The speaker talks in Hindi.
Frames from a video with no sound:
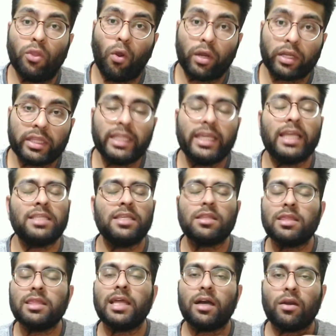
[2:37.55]
दौड़ती है
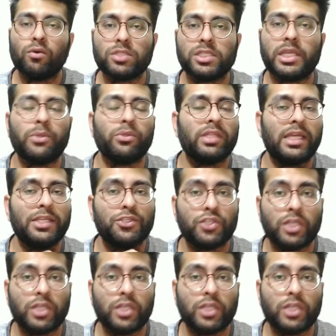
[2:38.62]
जितना हो सके उतना